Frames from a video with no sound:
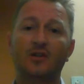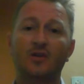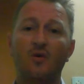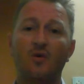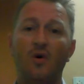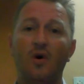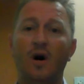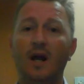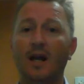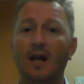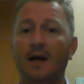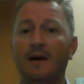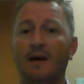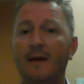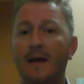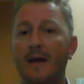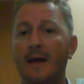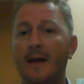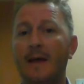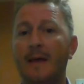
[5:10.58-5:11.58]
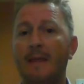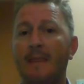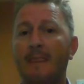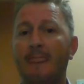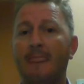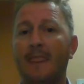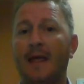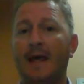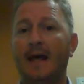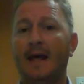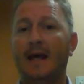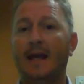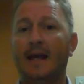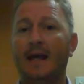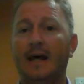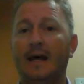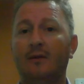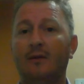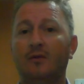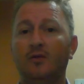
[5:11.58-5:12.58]
da escola,
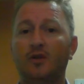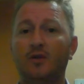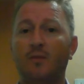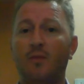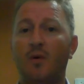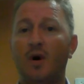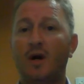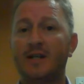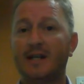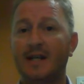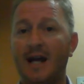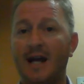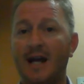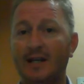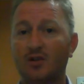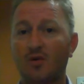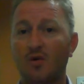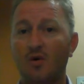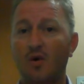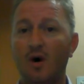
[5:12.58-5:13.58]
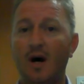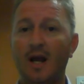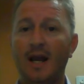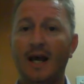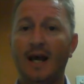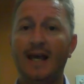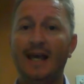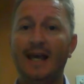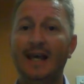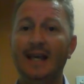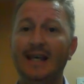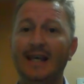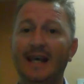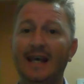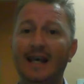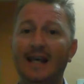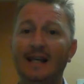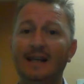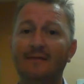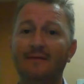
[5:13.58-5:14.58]
é, né, no esporte na escola,
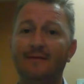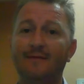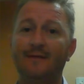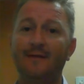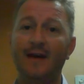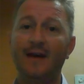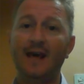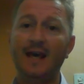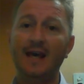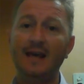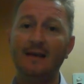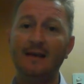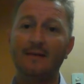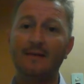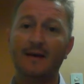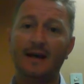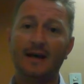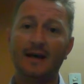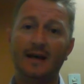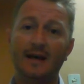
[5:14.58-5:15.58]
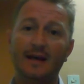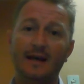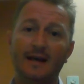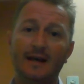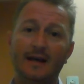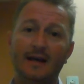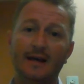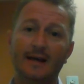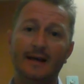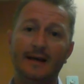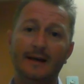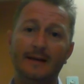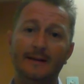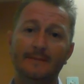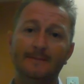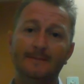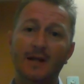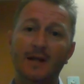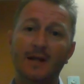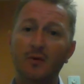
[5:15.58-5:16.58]
ele, ele vem,
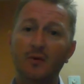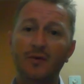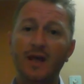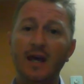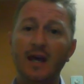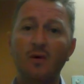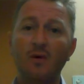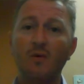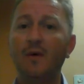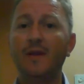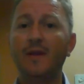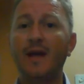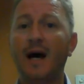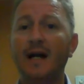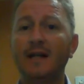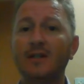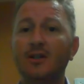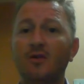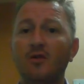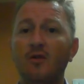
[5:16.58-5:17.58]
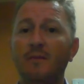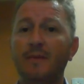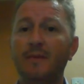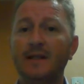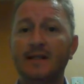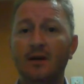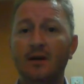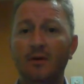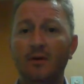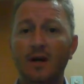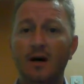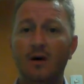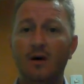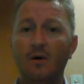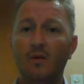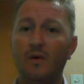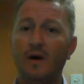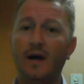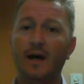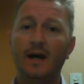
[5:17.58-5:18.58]
é, não tem igualdade de competição
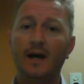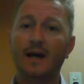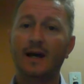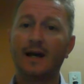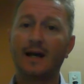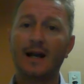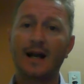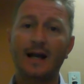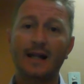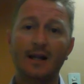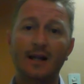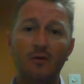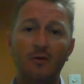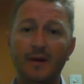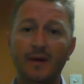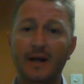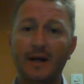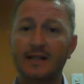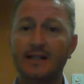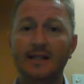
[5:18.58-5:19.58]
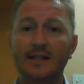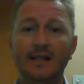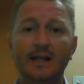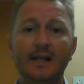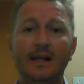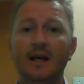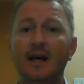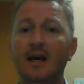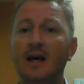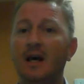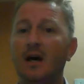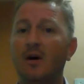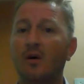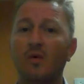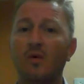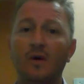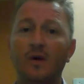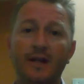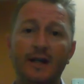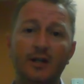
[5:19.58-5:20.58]
não, é, é cada um para si,
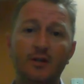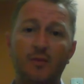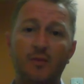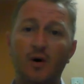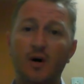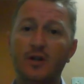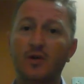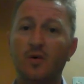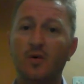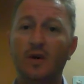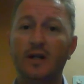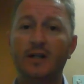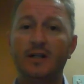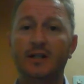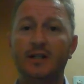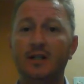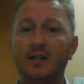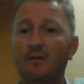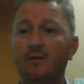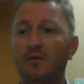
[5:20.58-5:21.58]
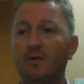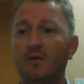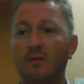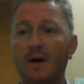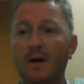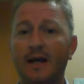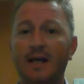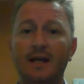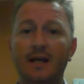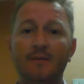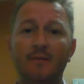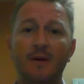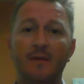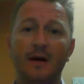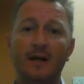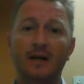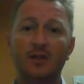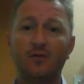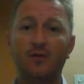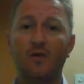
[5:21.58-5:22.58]
quando é esporte coletivo, uma
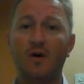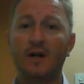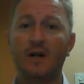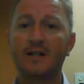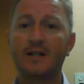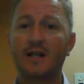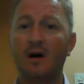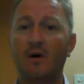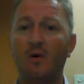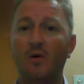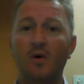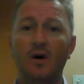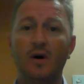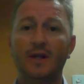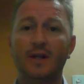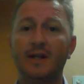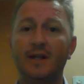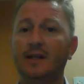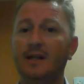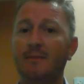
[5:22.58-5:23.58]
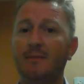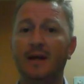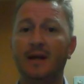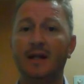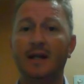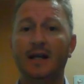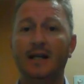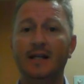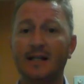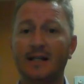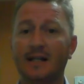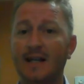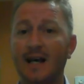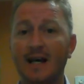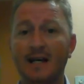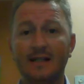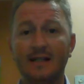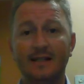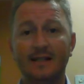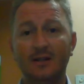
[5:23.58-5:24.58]
equipe é mais forte que a outra, independente,
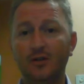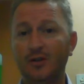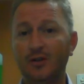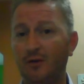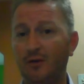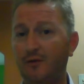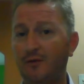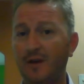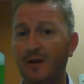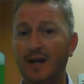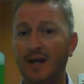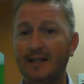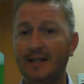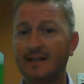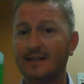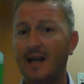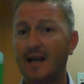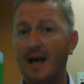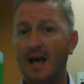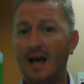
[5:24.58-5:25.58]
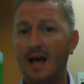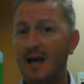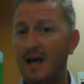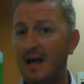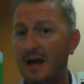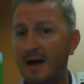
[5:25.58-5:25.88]
as regras não são feitas